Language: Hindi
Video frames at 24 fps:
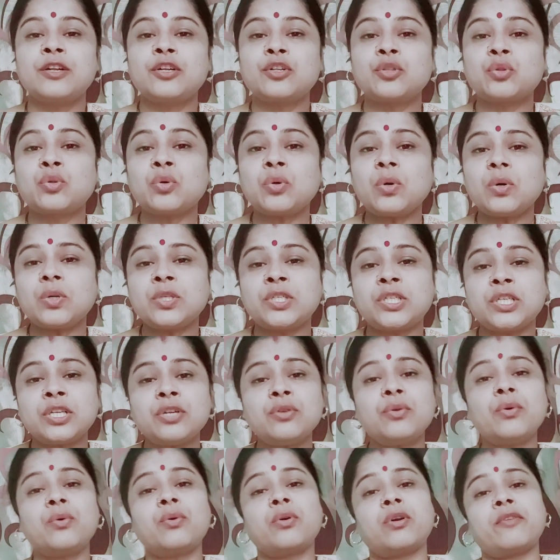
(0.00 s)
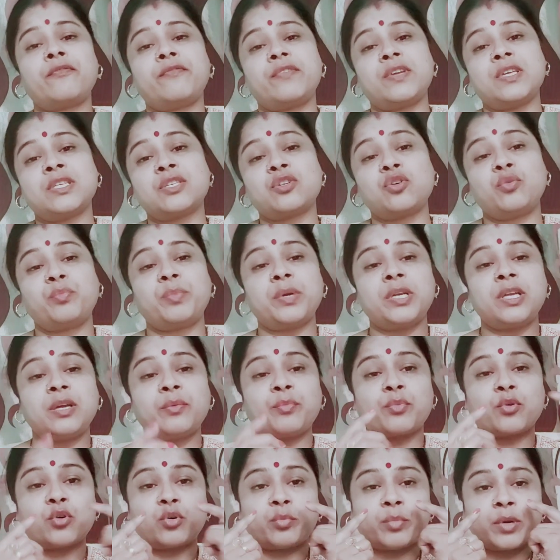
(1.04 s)
तो जिन लोगों के फेस के ऊपर ये
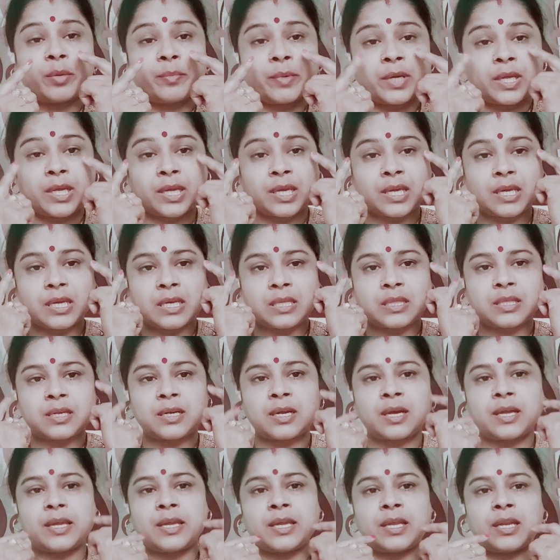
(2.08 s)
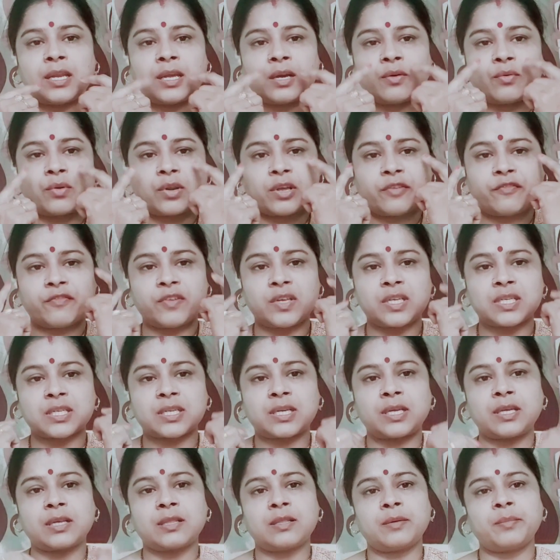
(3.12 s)
प्रॉब्लम है कि इतना एरिया उनके फेस
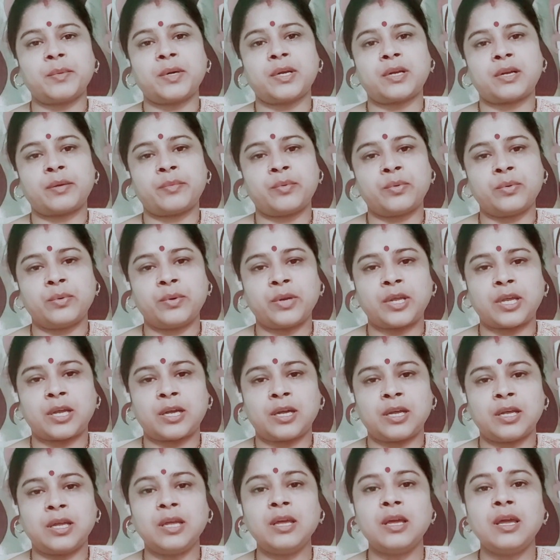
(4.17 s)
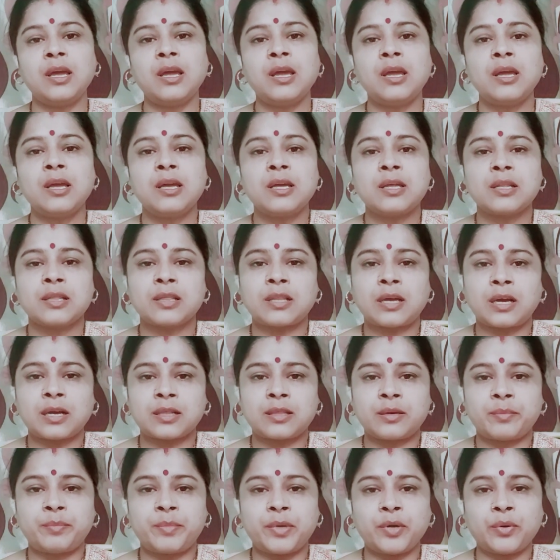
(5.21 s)
का एकदम ख़राब हो गया है दाग
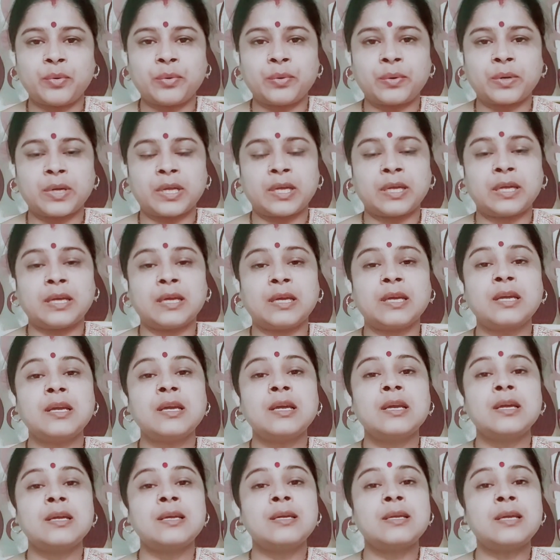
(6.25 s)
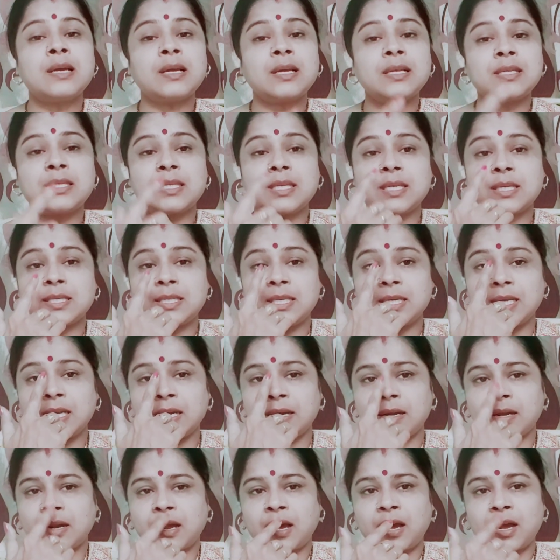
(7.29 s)
धब्बे हो गए हैं या किसी किसी के
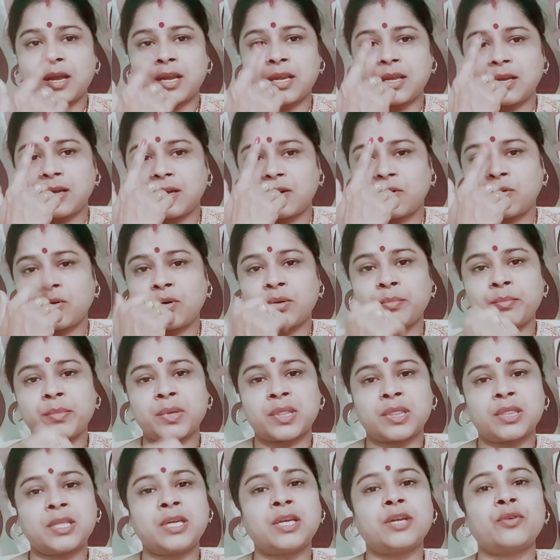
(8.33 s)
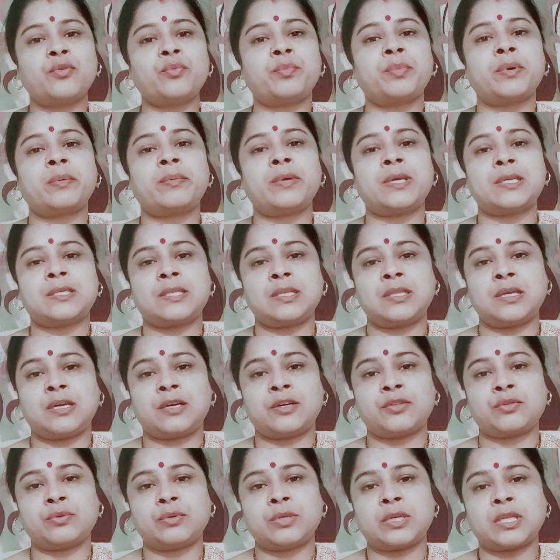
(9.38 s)
नाक और मत्थे के ऊपर भी ऐसी
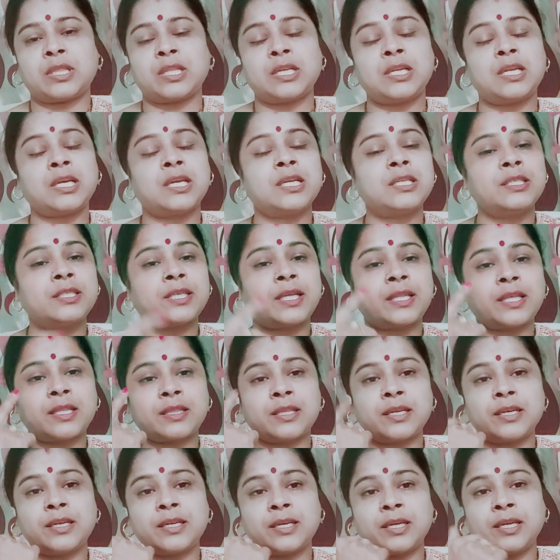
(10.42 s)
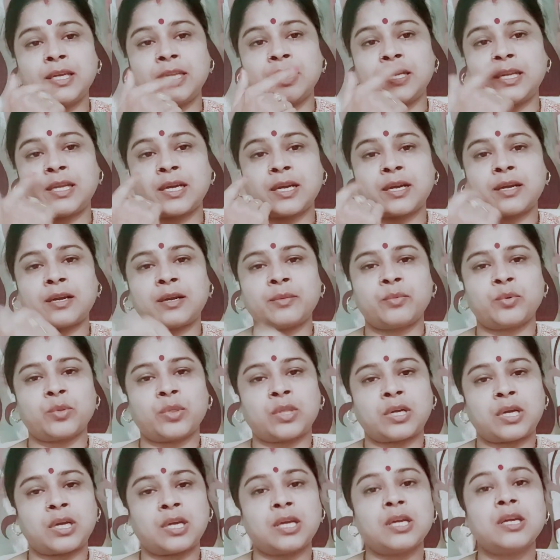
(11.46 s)
दिक्कत हो जाती है लेकिन ज़्यादातर यही एरिया ख़राब
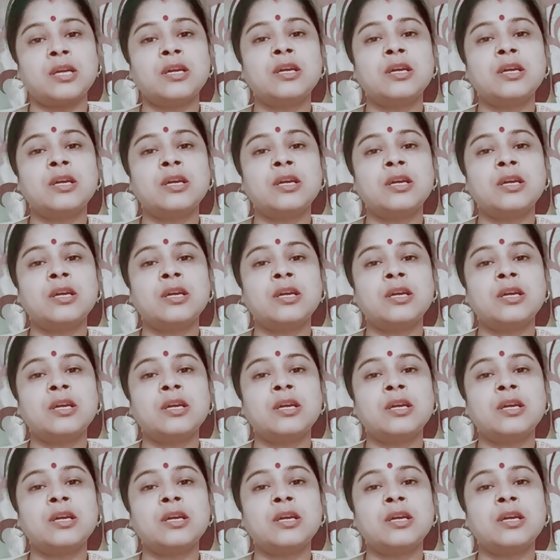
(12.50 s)
होता है